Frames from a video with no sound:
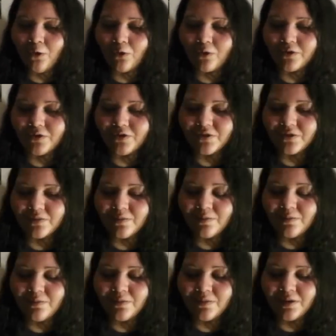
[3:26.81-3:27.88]
Und
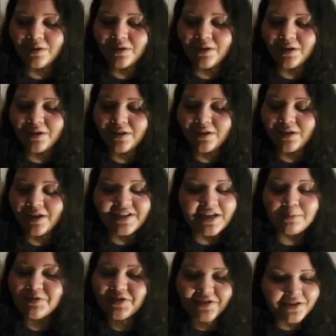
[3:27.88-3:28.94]

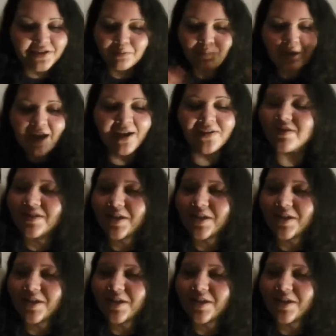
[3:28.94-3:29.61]
ich habe es nicht geplant,